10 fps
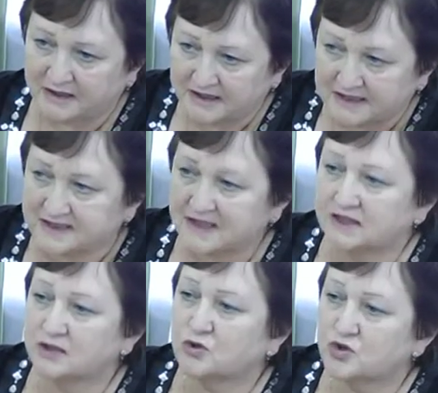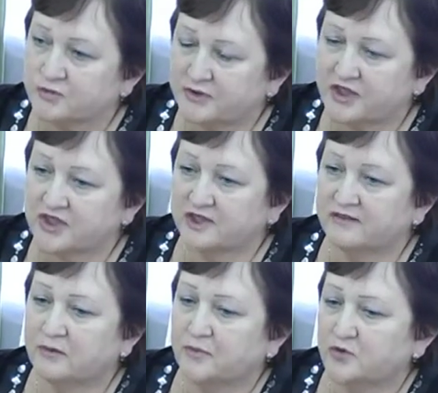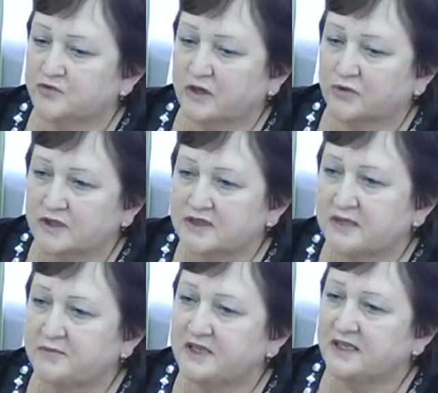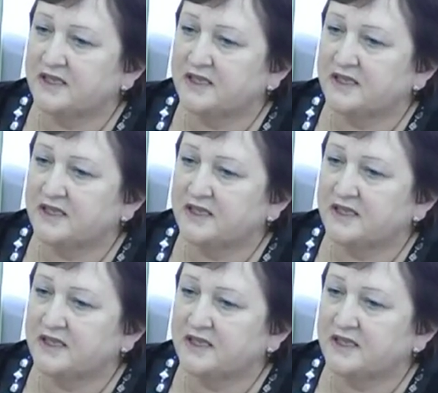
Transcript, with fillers: больнице. Это тоже бы решило вопрос в какой-то степени